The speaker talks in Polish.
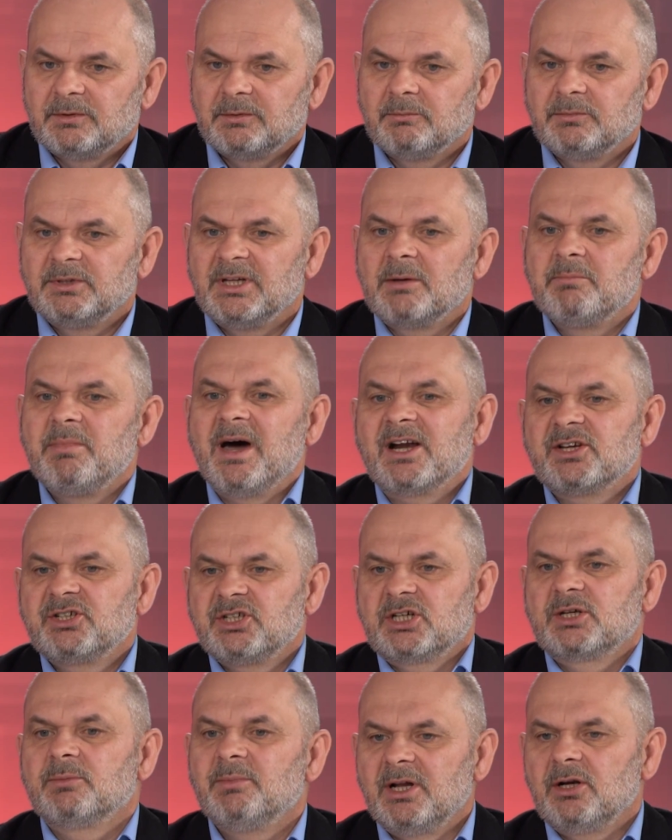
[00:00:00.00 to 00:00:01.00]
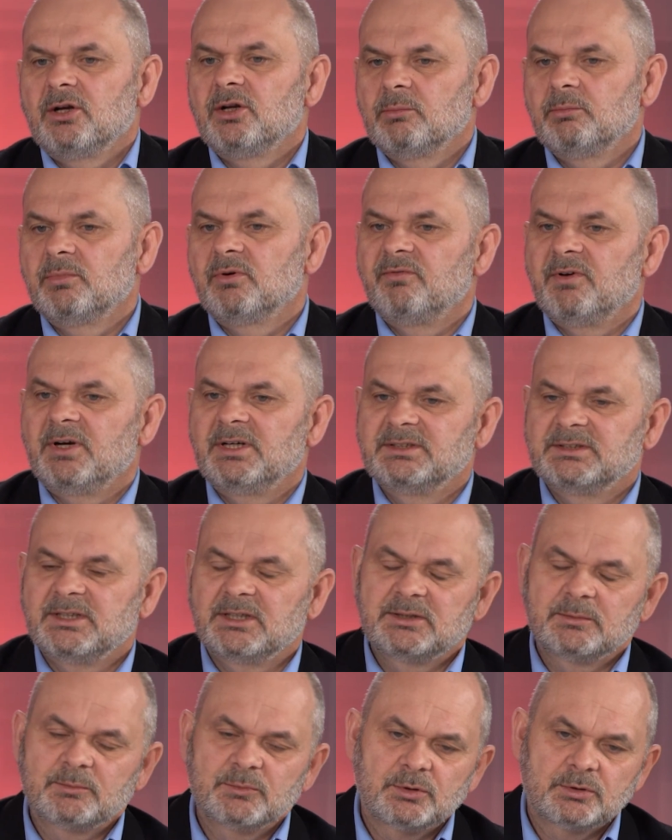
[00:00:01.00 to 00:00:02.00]
Najbardziej chyba lobbowali za
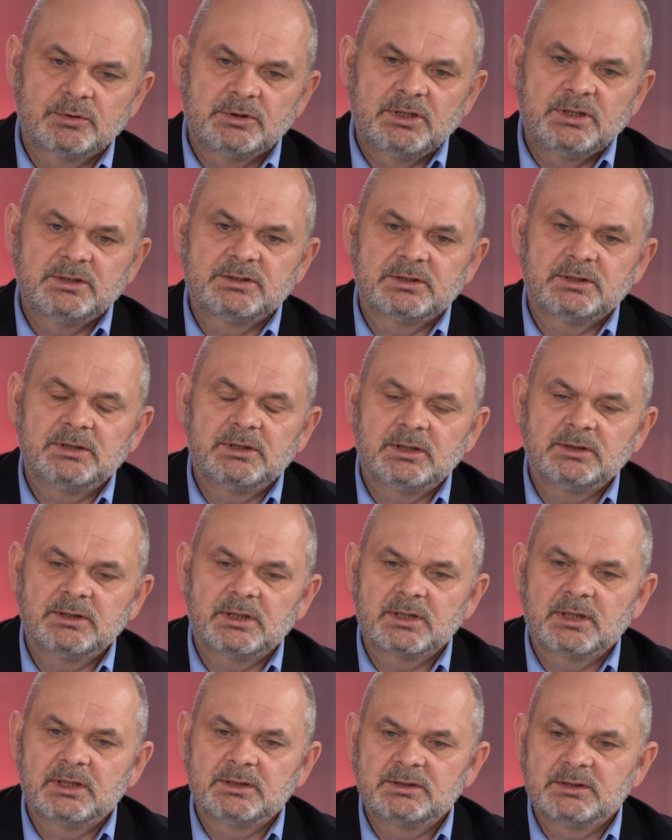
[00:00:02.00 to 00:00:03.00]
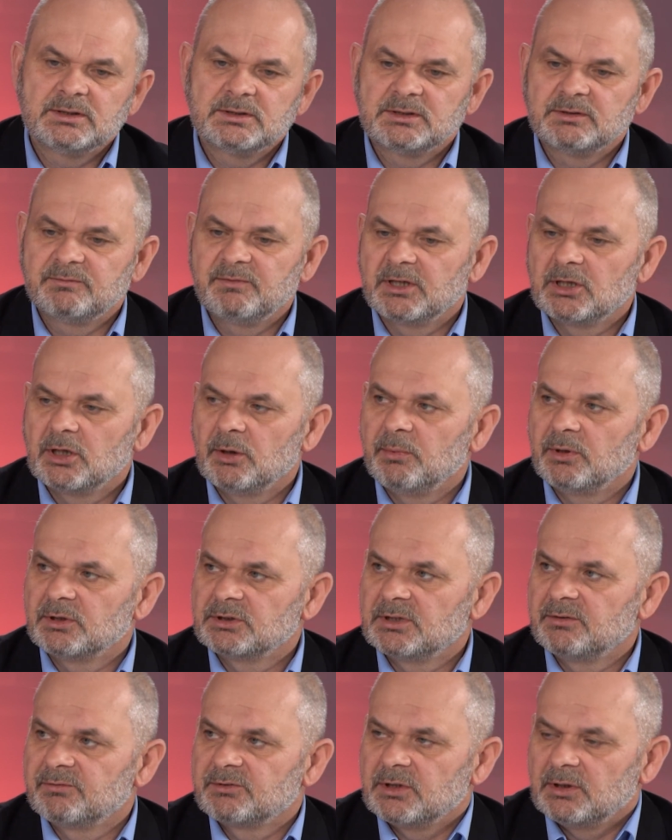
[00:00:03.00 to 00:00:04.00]
tym górnicy i energetycy
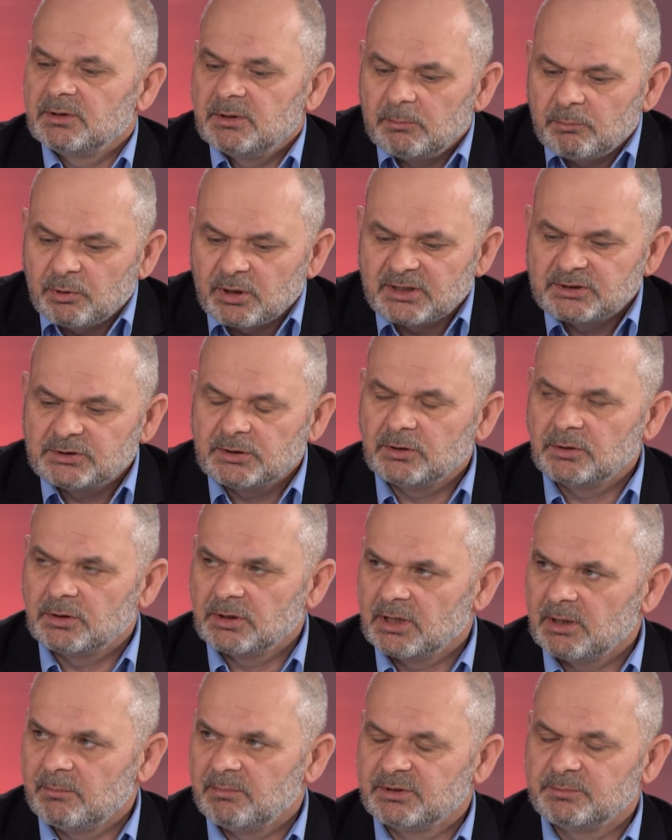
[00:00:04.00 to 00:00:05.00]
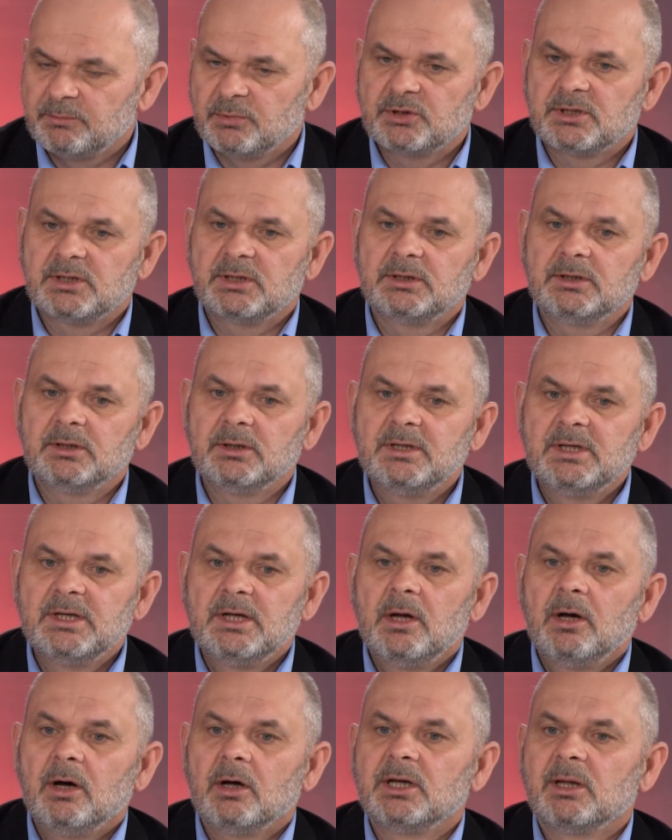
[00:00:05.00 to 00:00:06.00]
Wielkopolski Wschodniej, bo nas to dotyka bezpośrednio.
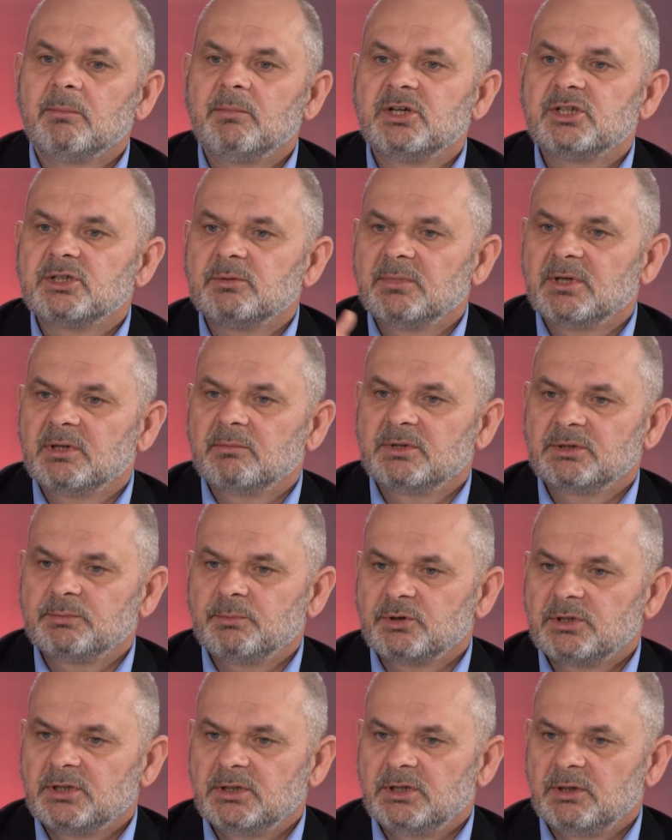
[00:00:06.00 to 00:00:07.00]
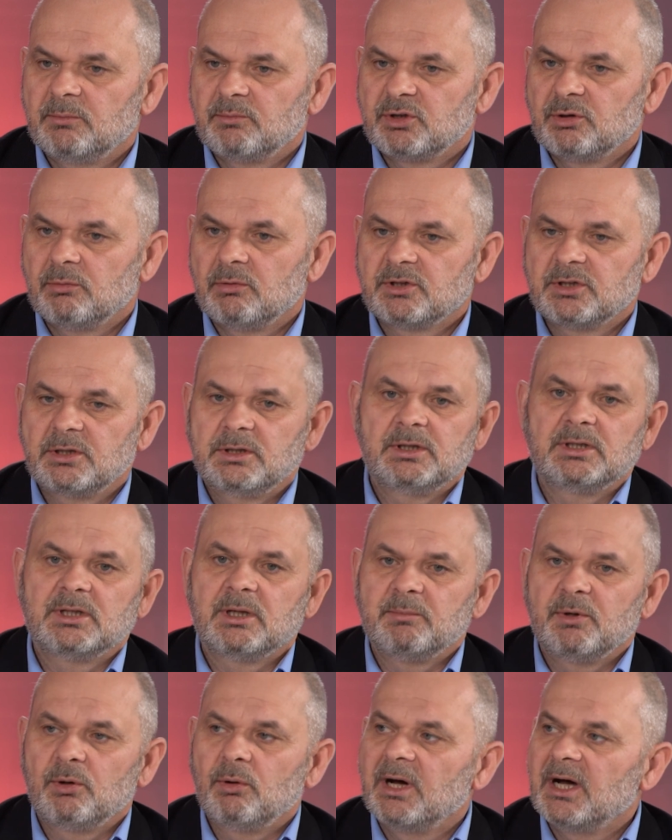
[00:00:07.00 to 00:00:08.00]
Ona będzie miała bezpośrednie przełożenie
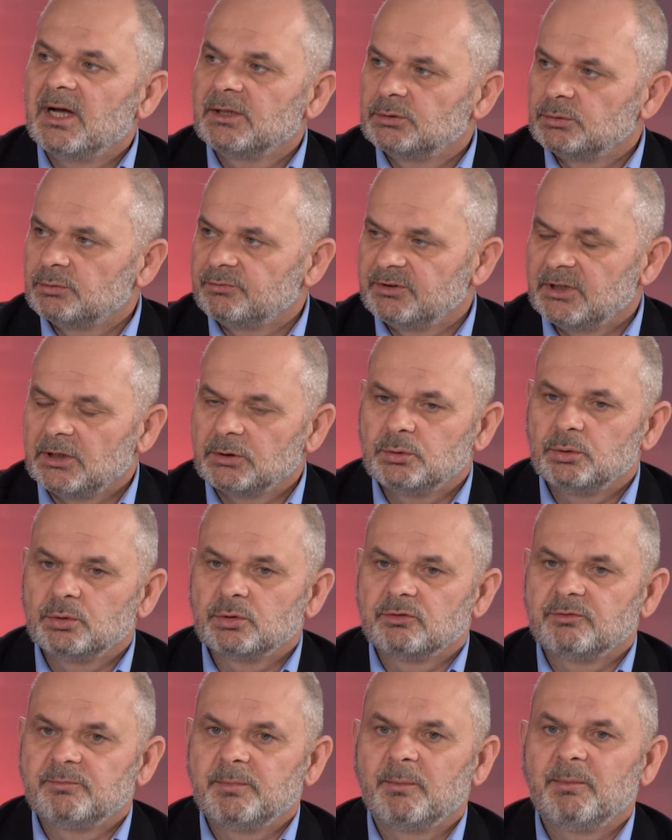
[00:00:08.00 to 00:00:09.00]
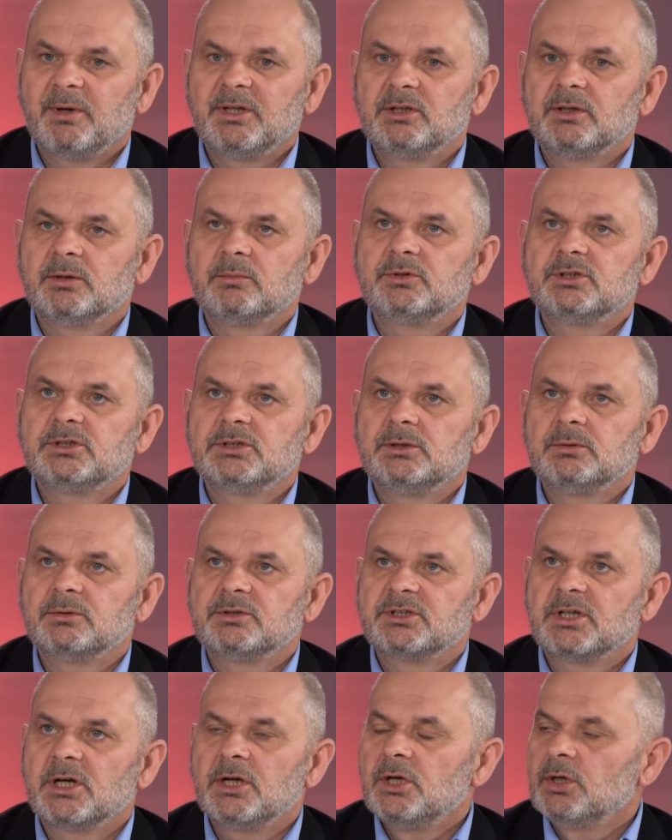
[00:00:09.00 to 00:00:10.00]
na Bełchatów, na Turów, bo będą ci
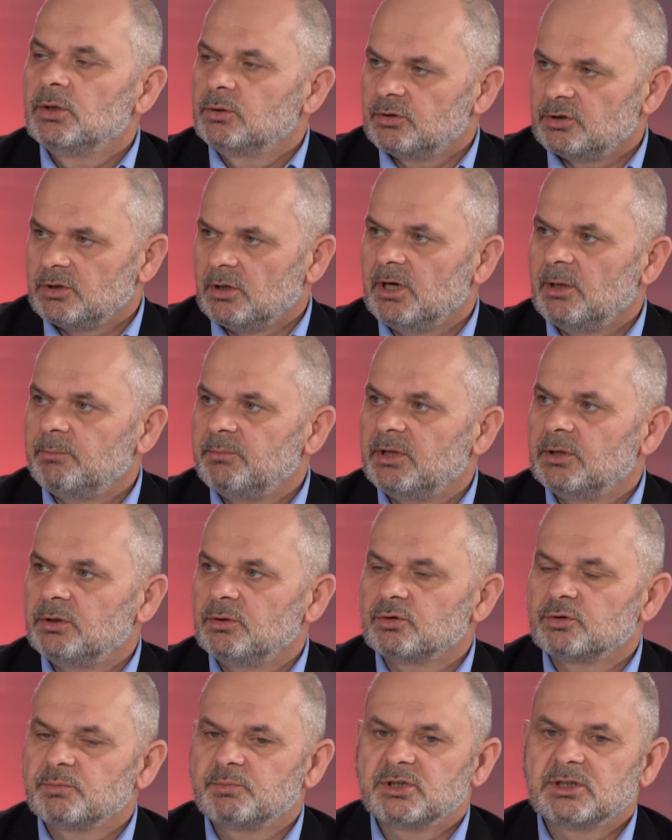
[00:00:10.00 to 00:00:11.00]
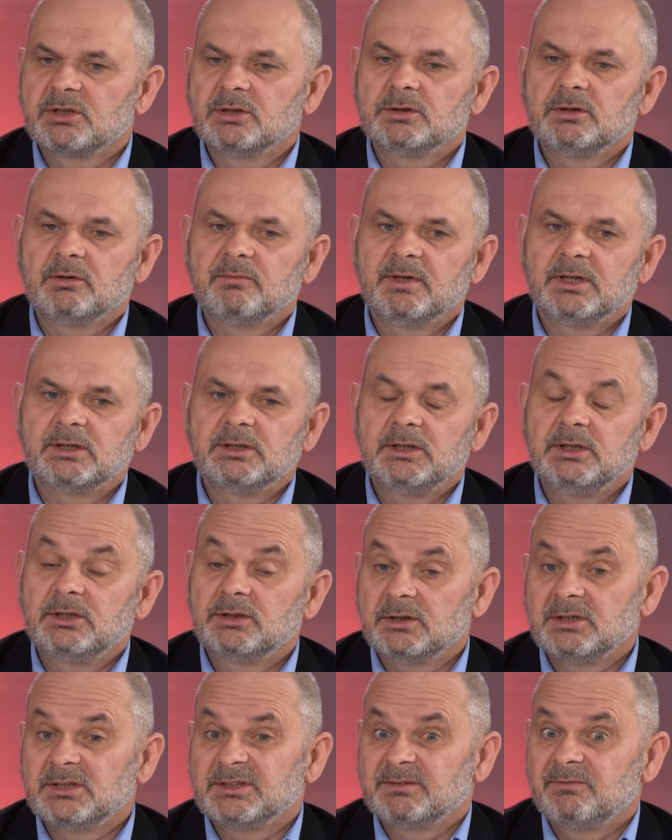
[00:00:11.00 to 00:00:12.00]
ludzie dużo lepiej już przygotowani i
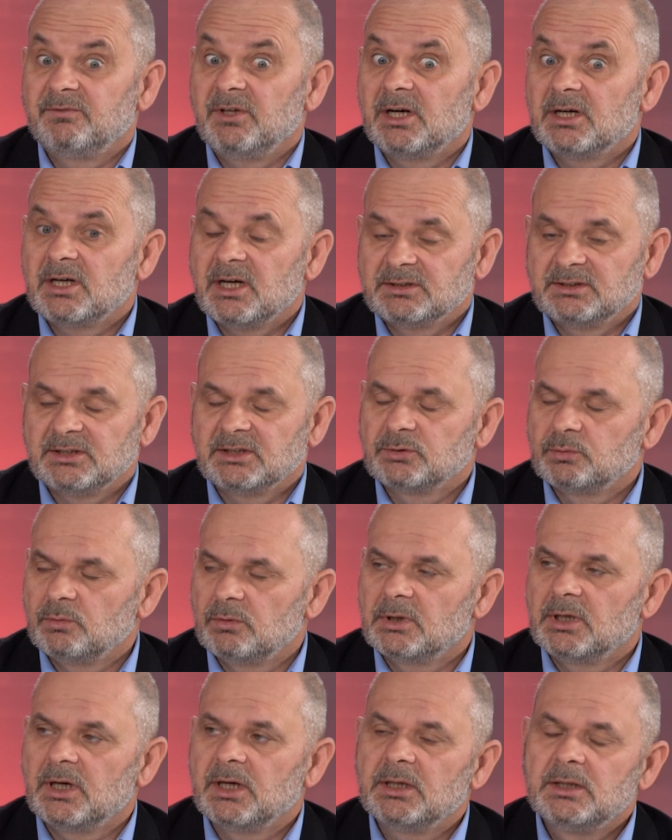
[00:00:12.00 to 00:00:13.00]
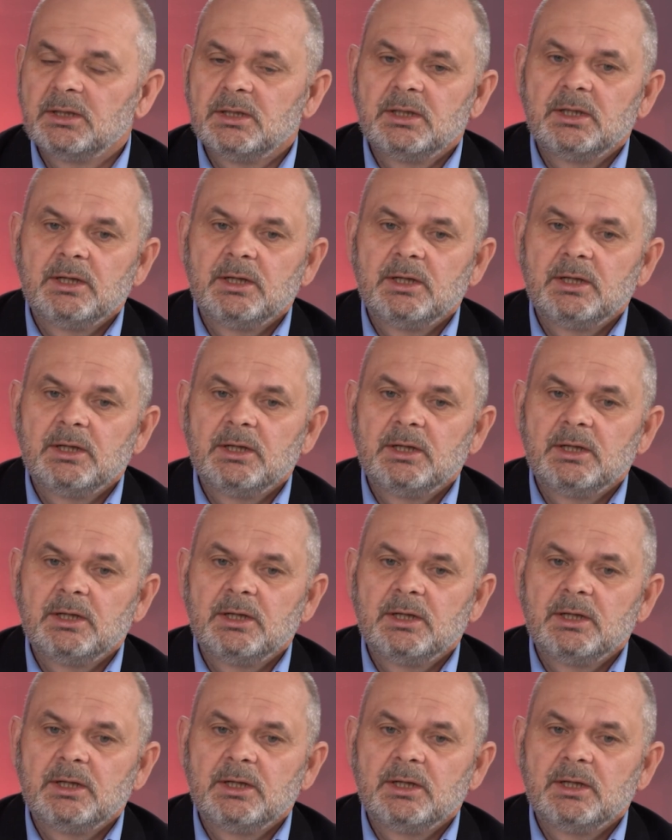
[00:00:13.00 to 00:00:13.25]
to jest wielka zasługa